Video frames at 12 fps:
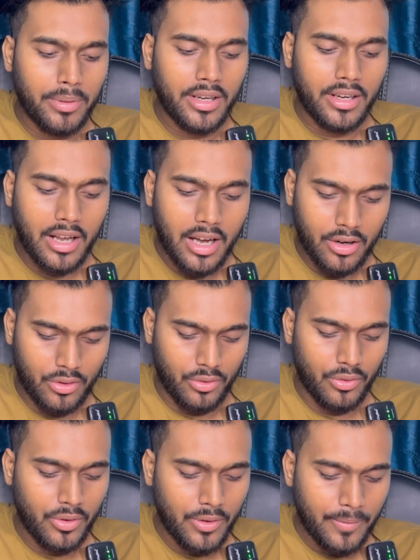पे ना हो
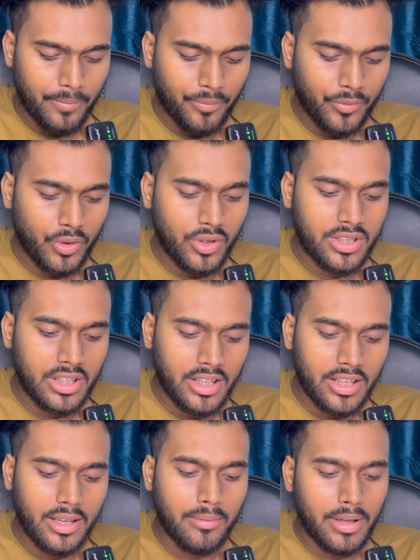तो
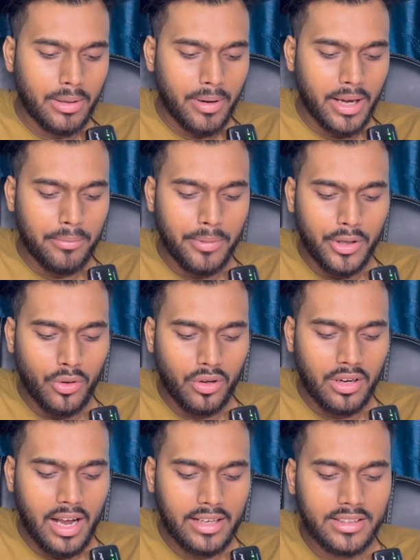इसीलिए मेरे भाई वीडियो को
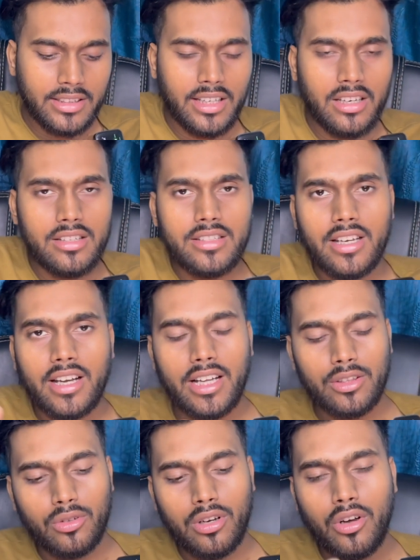लास्ट देख लीजिएगा
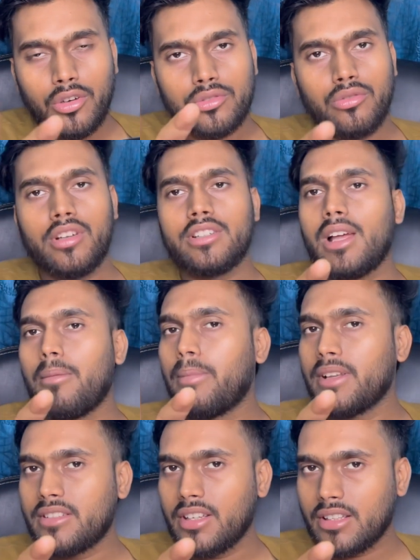तो लॉस होने से आप
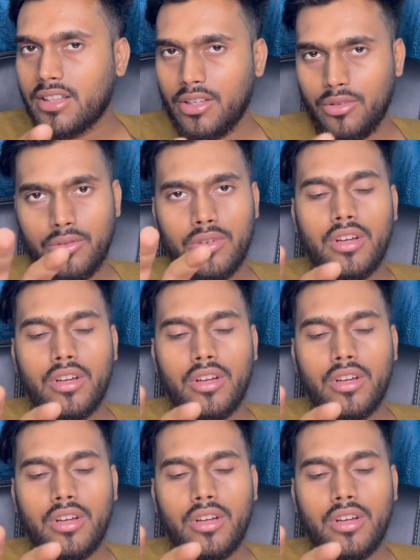बच सकते हो